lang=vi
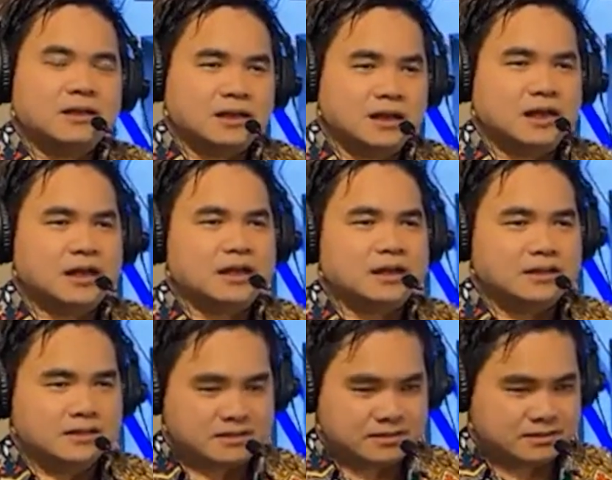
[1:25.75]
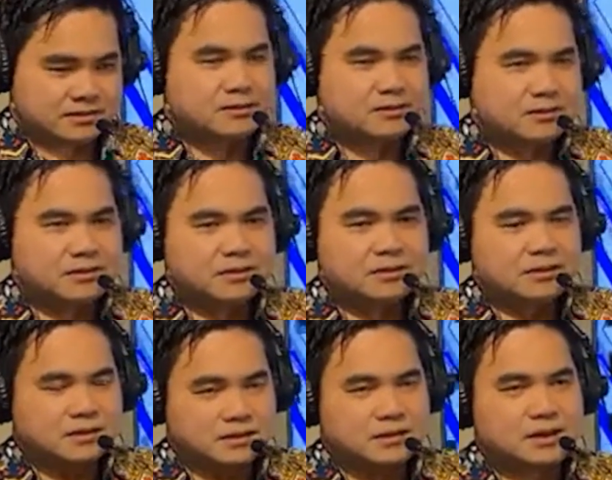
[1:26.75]
à
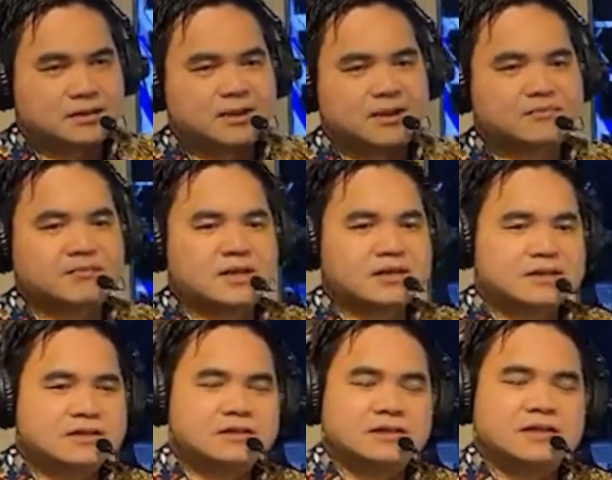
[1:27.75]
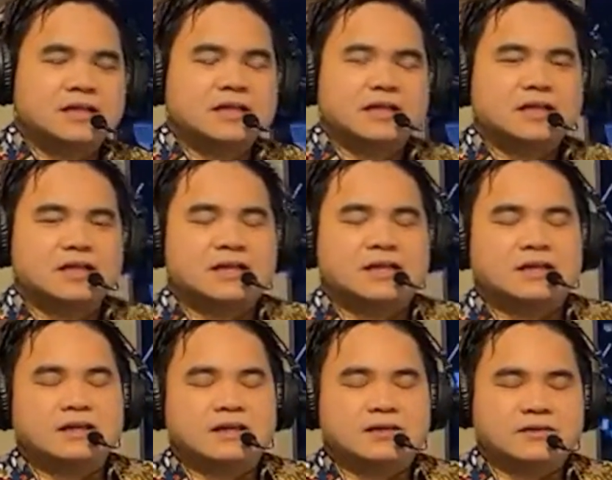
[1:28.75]
5 năm về trước
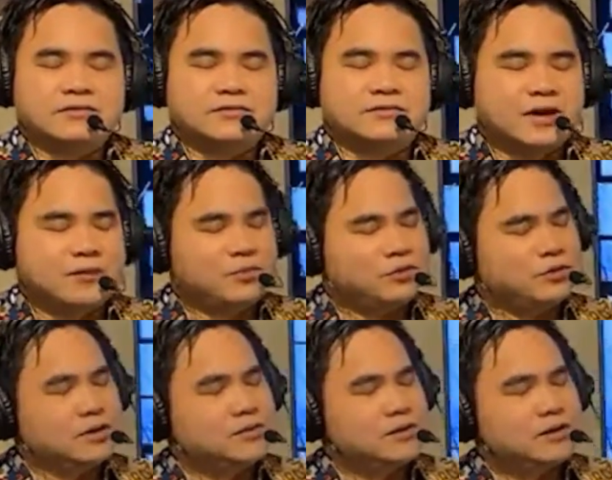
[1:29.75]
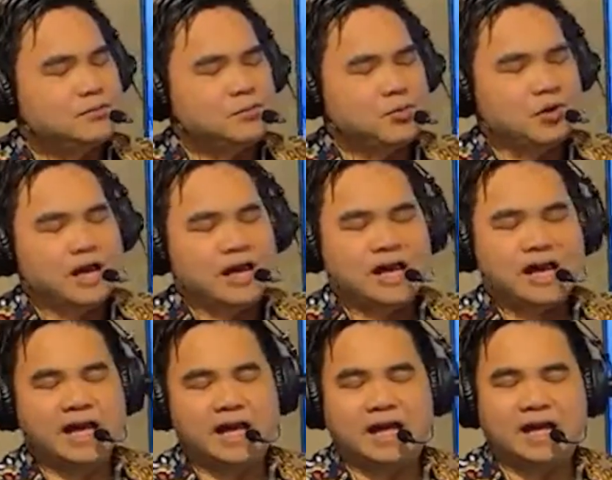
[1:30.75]
thì vào một cái mùa
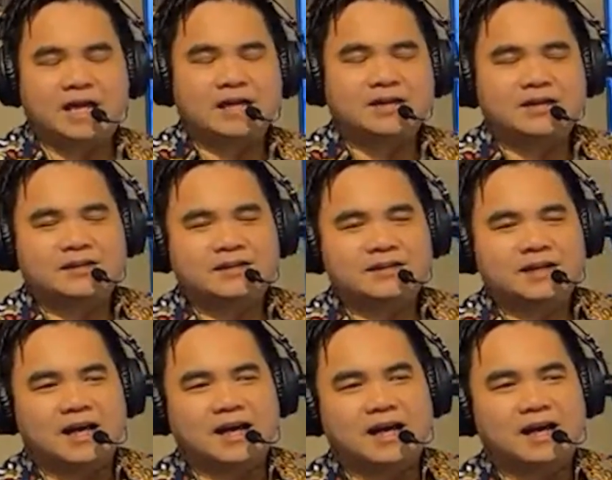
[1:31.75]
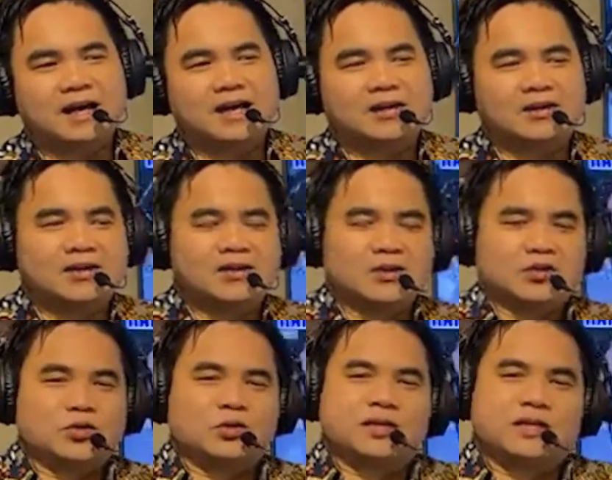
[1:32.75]
hè à
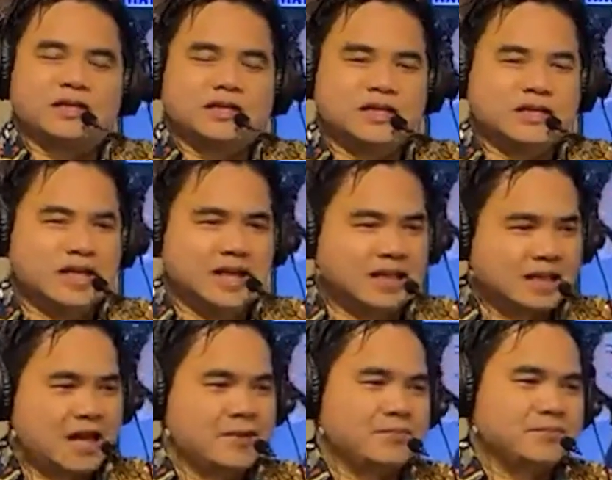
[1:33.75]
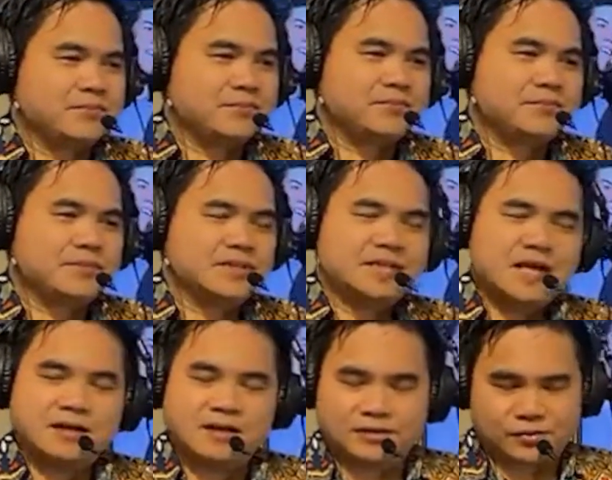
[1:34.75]
tôi ghé thăm gia
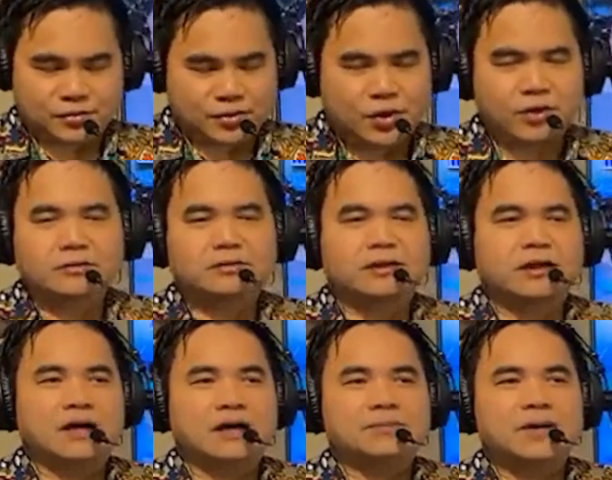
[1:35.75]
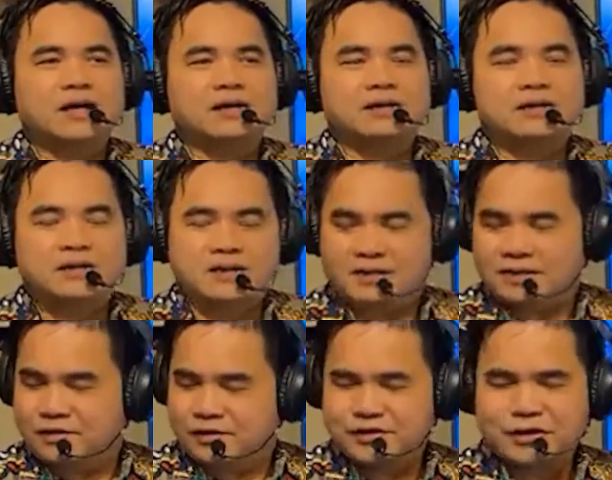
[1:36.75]
đình Kort ở bên
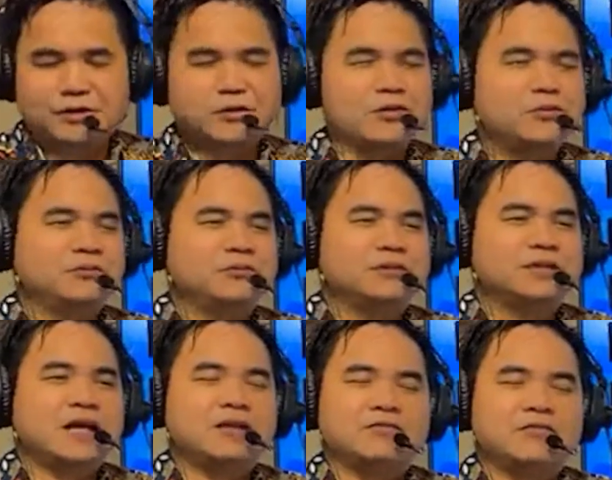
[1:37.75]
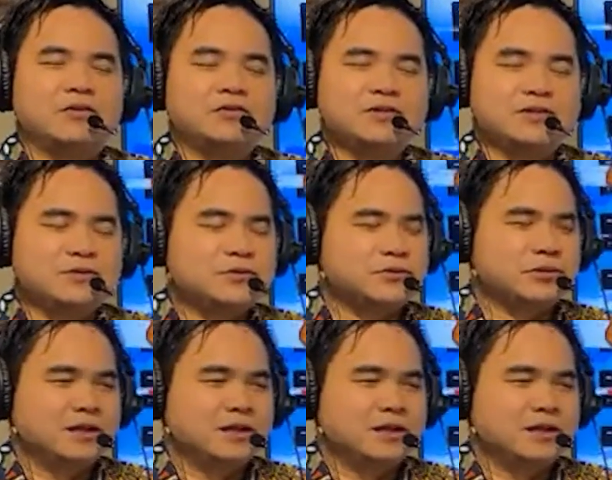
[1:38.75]
Seoul, thành phố Seoul